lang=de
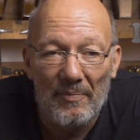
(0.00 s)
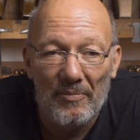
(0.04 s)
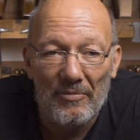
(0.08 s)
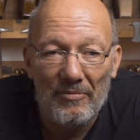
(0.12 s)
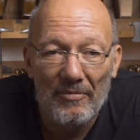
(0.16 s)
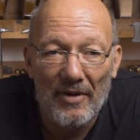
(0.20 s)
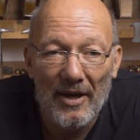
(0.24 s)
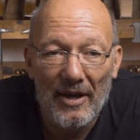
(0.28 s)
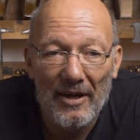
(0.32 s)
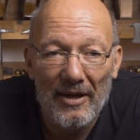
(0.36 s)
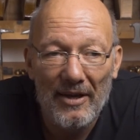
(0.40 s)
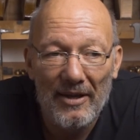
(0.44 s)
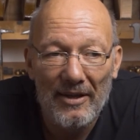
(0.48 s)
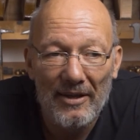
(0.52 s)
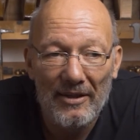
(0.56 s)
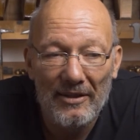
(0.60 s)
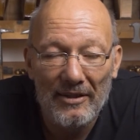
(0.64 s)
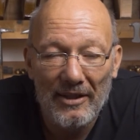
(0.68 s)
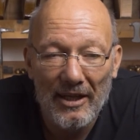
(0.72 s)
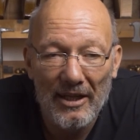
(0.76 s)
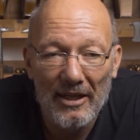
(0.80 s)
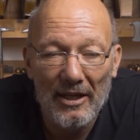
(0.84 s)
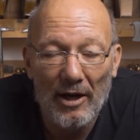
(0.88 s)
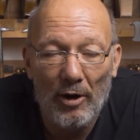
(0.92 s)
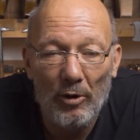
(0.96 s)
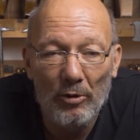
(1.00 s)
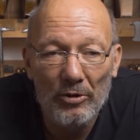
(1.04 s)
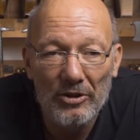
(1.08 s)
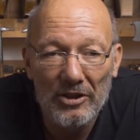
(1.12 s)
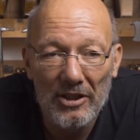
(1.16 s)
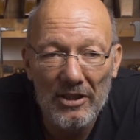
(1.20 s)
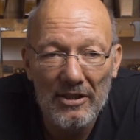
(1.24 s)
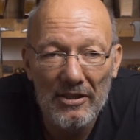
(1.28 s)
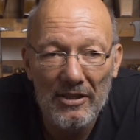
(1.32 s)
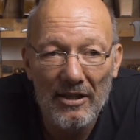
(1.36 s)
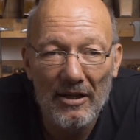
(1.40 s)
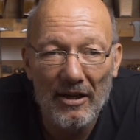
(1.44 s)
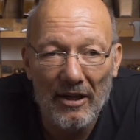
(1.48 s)
weil genau
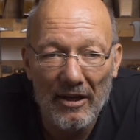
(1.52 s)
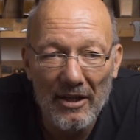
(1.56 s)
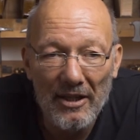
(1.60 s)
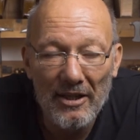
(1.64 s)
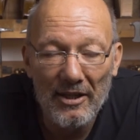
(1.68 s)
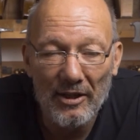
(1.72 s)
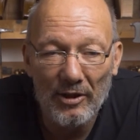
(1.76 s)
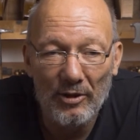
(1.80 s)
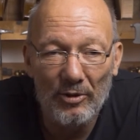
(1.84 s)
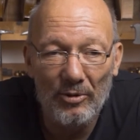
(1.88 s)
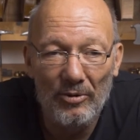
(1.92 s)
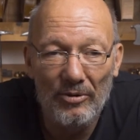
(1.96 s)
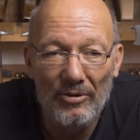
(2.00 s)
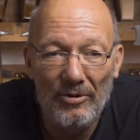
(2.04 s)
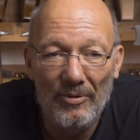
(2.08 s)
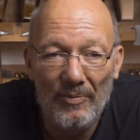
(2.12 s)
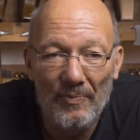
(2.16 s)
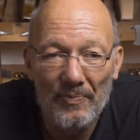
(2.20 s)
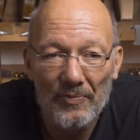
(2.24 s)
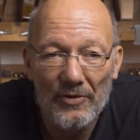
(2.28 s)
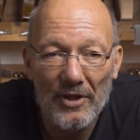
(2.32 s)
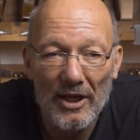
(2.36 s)
diese Richtung,